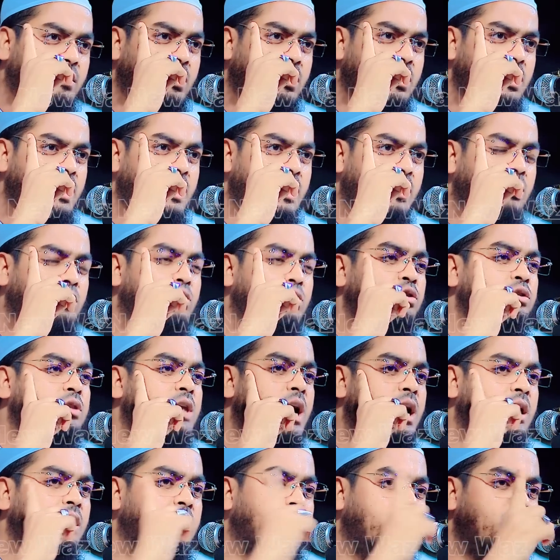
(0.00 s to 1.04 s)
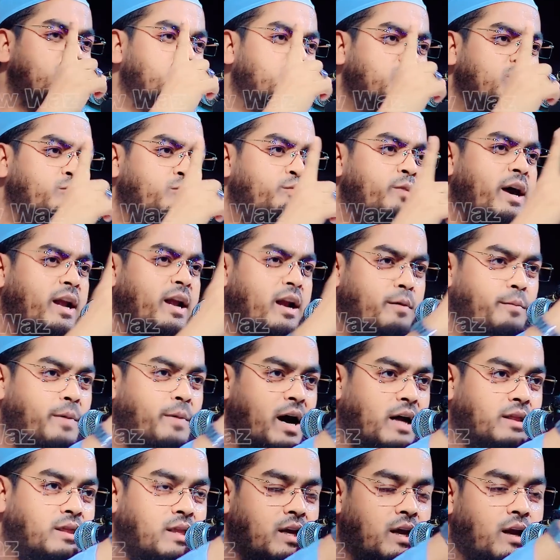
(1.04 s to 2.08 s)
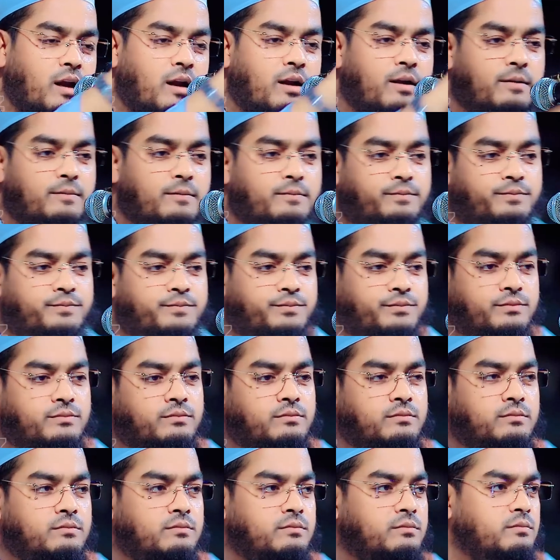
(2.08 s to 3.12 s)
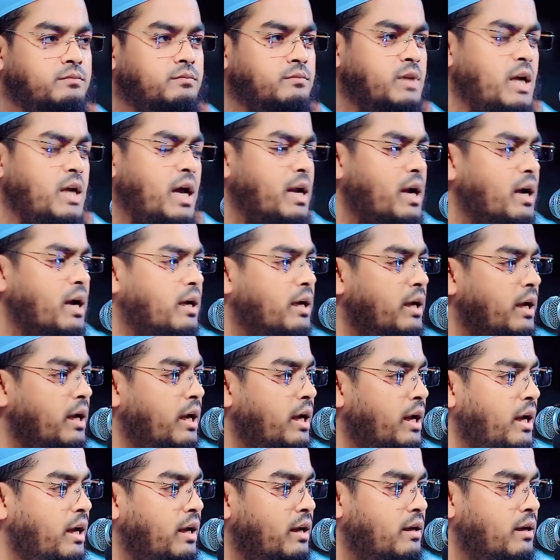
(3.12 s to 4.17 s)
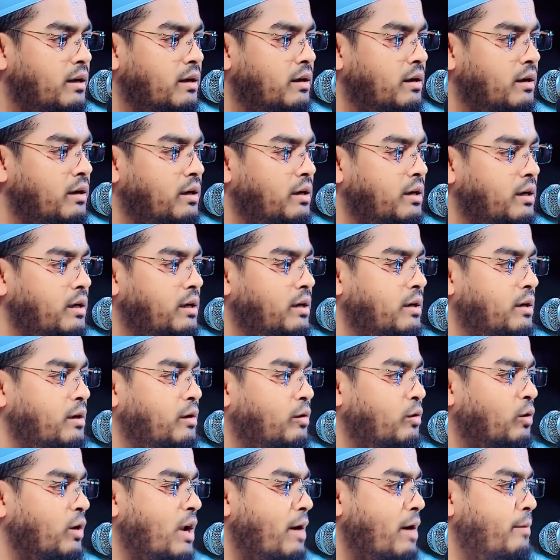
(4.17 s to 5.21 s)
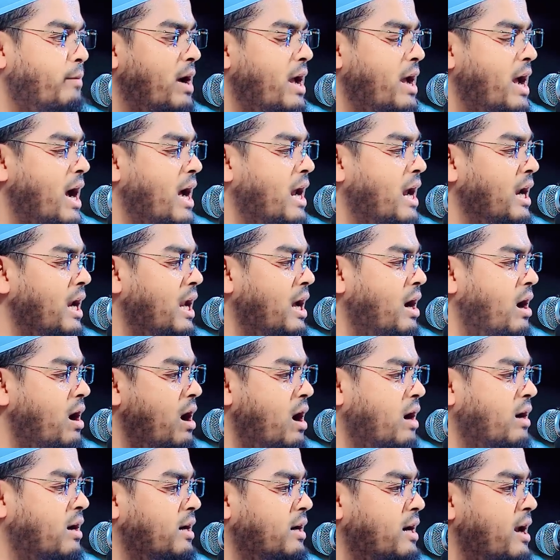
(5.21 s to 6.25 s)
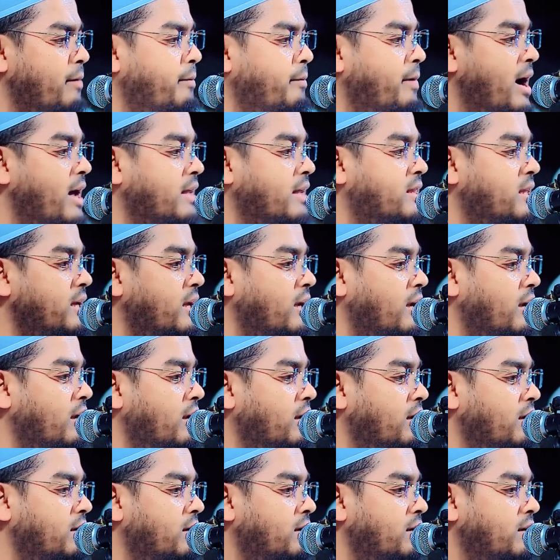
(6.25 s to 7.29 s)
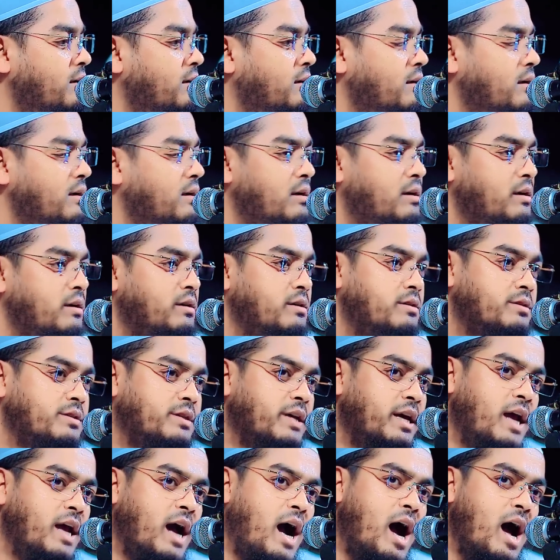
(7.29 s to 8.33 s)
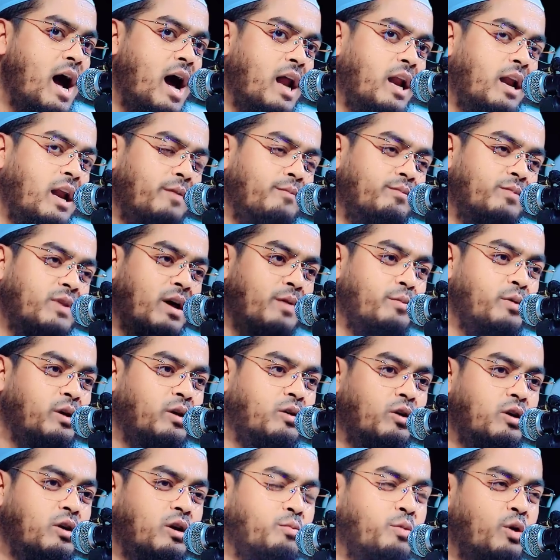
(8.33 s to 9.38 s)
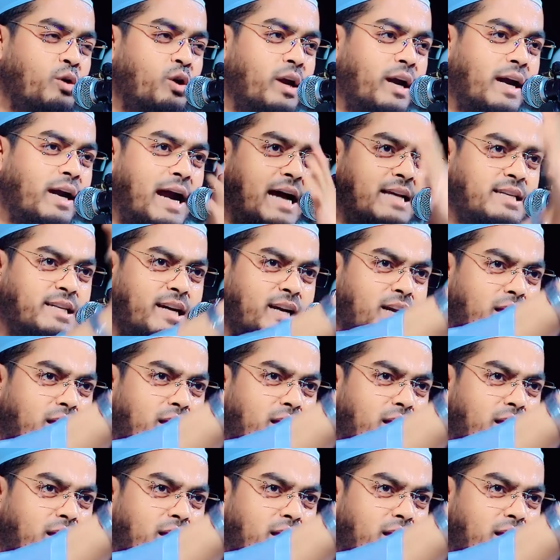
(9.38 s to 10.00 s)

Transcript: কয় খোদার কসম এরা বাতেল এরা কি ওলামায় আহলে হক না বাতেল যে আলেম দাবি করে বলে কাজা